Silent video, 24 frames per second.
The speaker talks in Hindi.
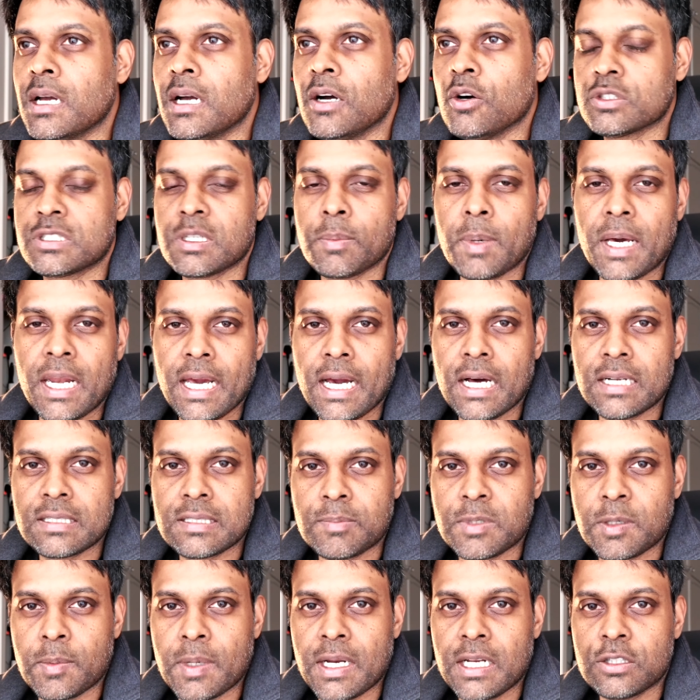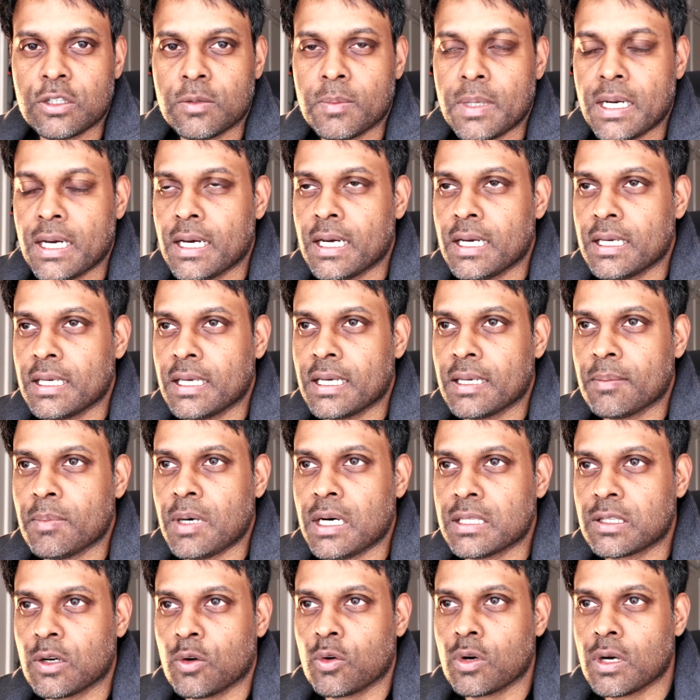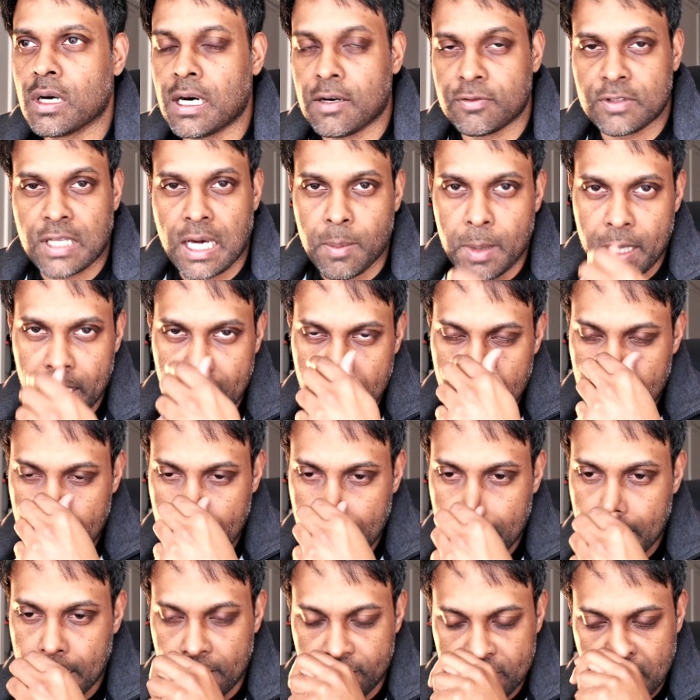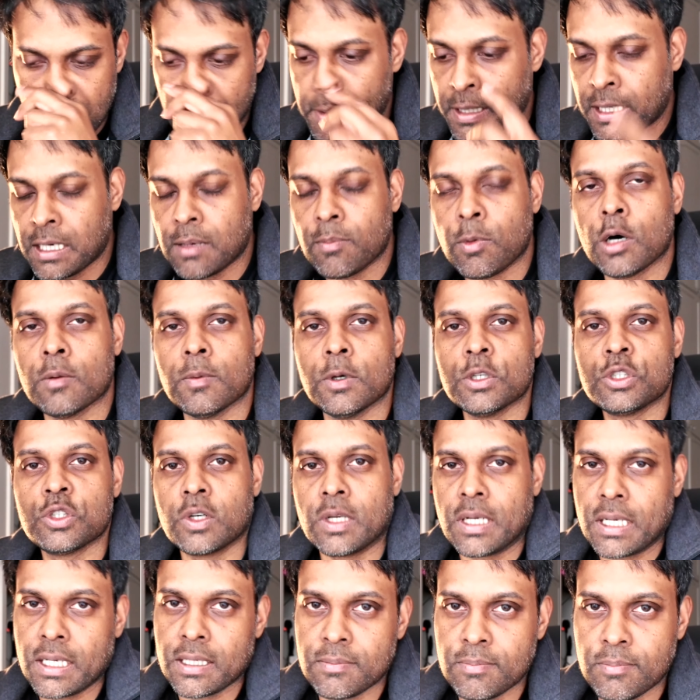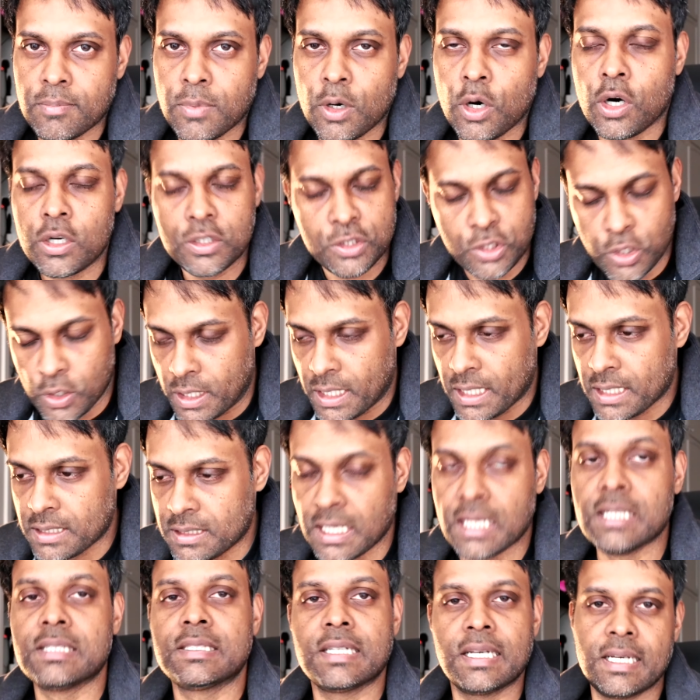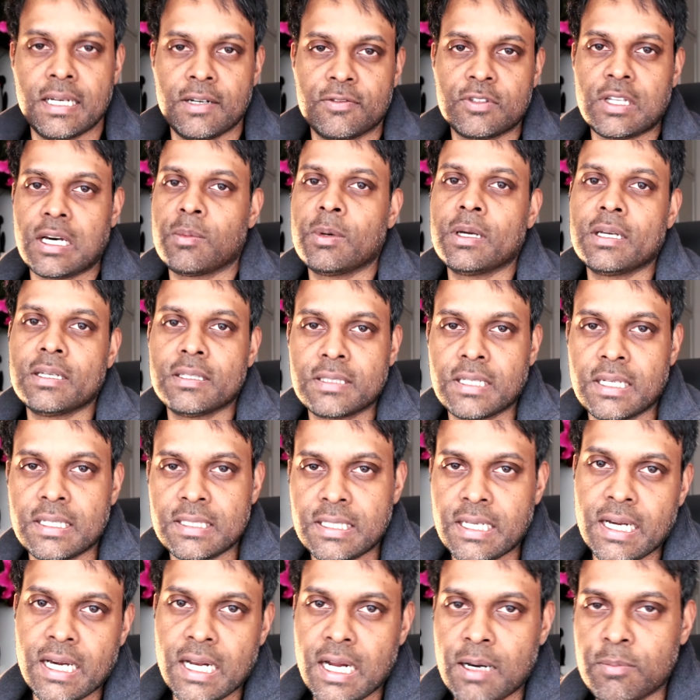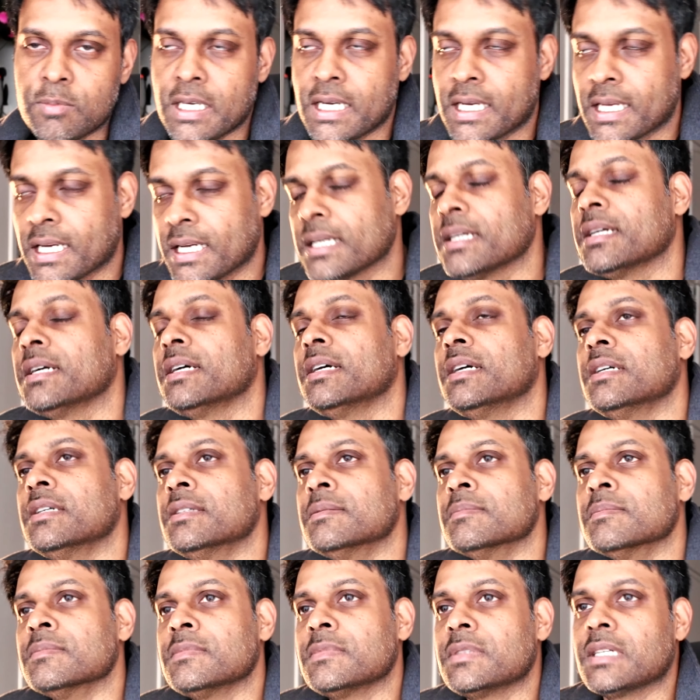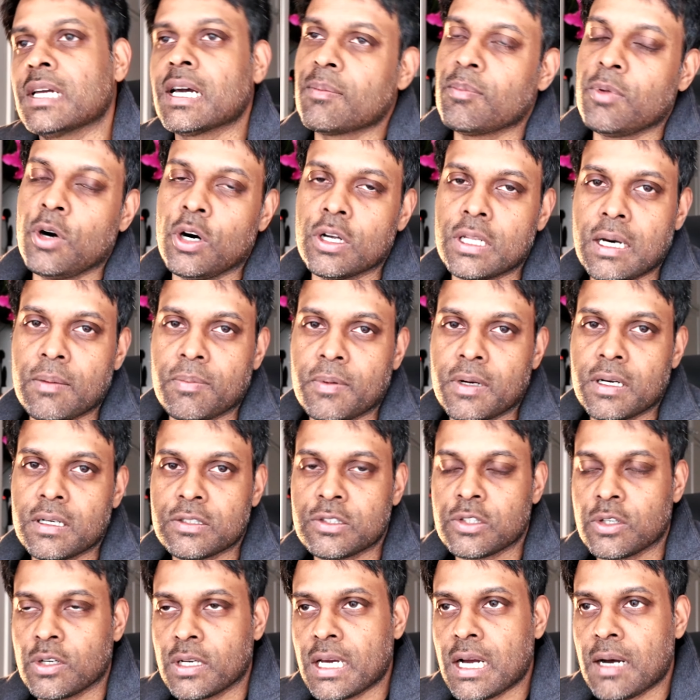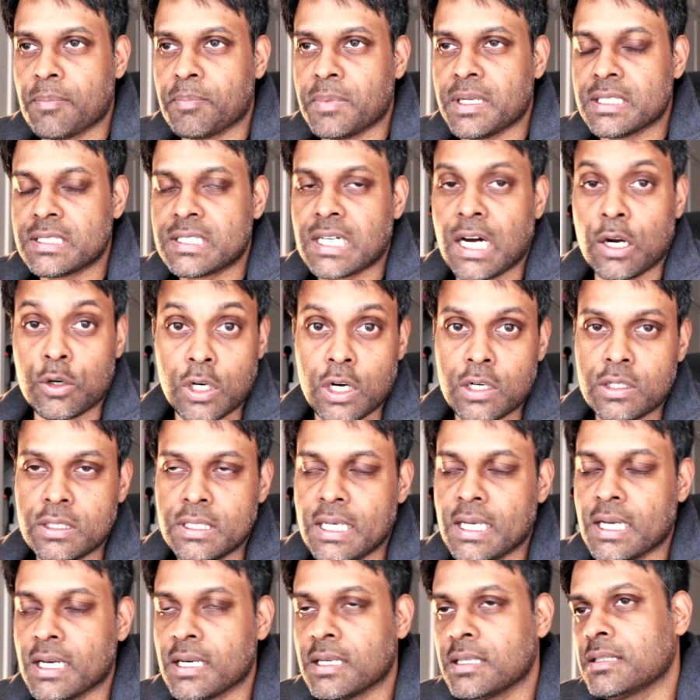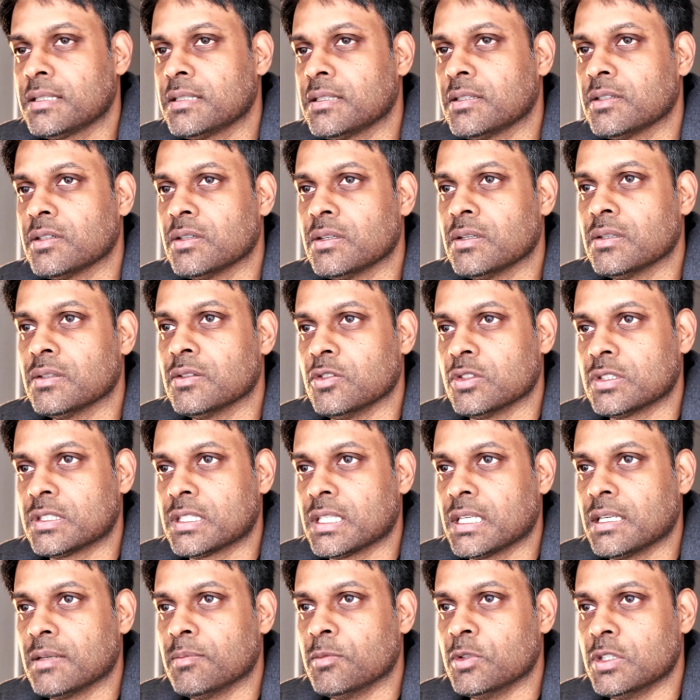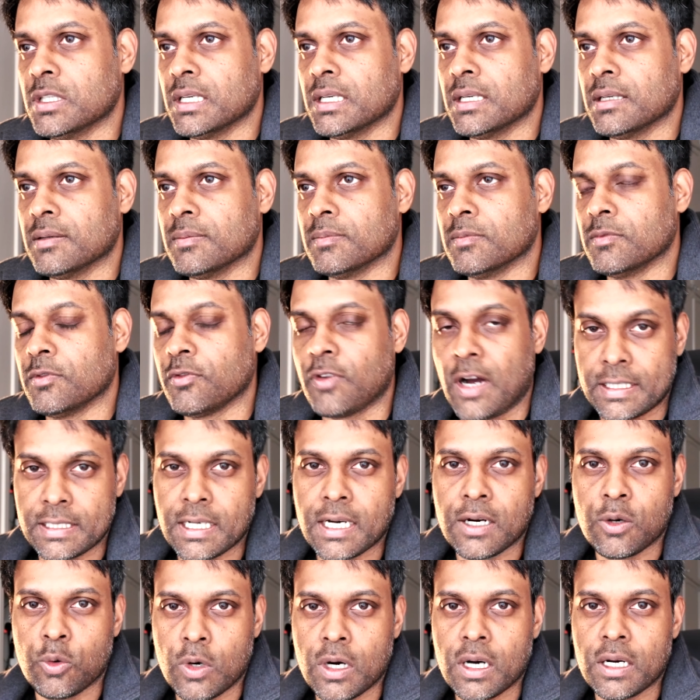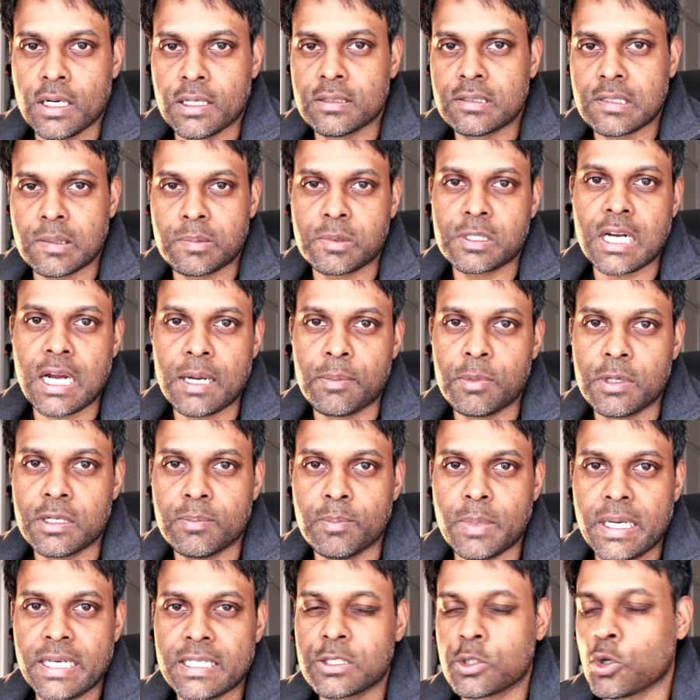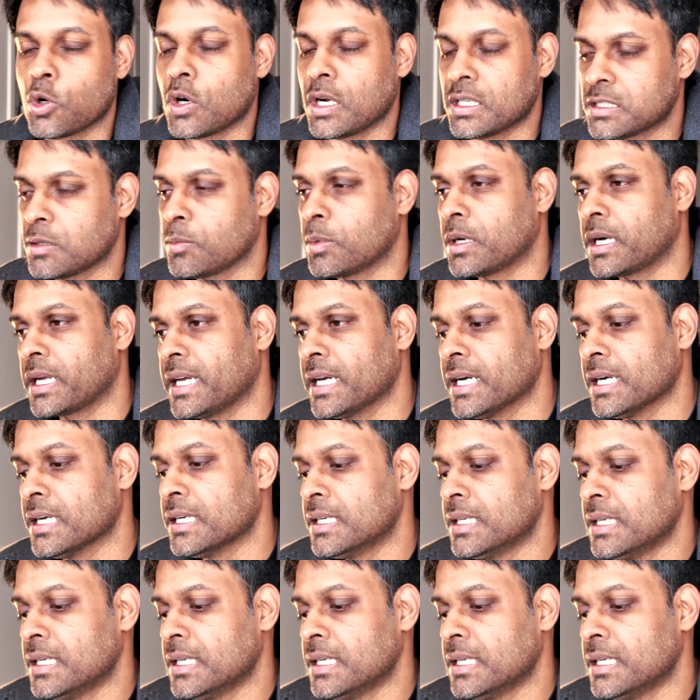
उससे पहले यार सबसे पहले तो मैं ये बात कहूँगा अफ्तार भाई के लिए यार अफ्तार भाई का बहुत बहुत शुक्रिया बहुत शुक्रिया दिल से अफ्तार भाई सीरियसली अगर आप देख रहे हैं यार बहुत आपका शुक्रिया आपने शार्ट आउट दिया उससे मुझे फ़ायदा हुआ सब्सक्राइबर बेस थोड़ा सा बढ़ गया